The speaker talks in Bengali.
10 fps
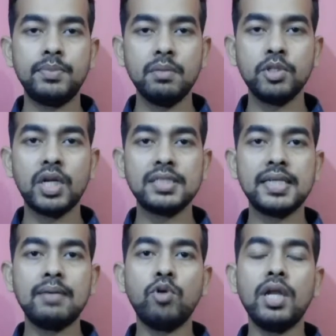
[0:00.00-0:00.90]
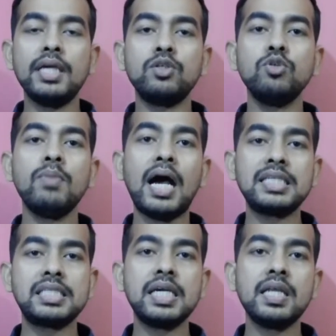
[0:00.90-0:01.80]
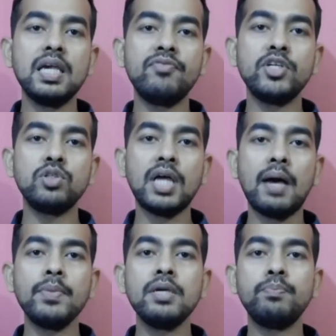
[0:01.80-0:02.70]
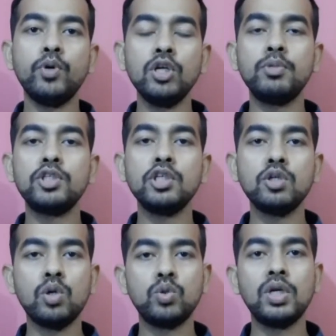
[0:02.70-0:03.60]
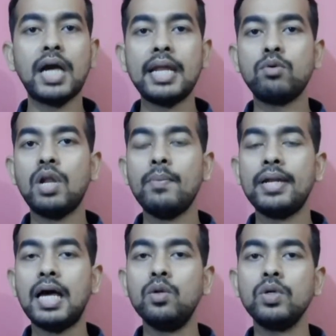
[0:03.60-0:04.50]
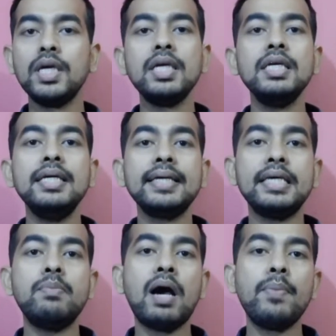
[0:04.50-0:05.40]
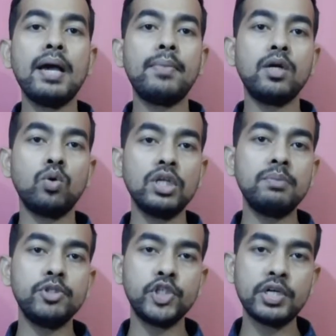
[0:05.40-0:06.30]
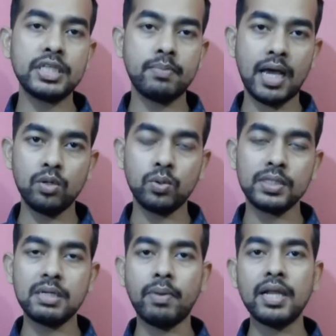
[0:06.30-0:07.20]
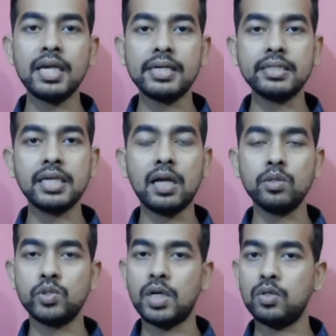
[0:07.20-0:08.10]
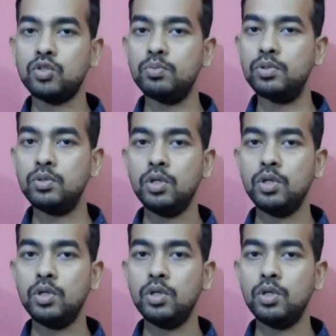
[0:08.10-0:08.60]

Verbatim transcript: প্রিয় বন্ধুরা আসসালামু আলাইকুম আজকের এই ভিডিওতে আমি পরিবর্তিত নতুন কারিকুলামের আলোকে কিভাবে আমরা গণিত বিষয়টিতে ভালো করতে পারি এটি নিয়ে আলোচনা করব।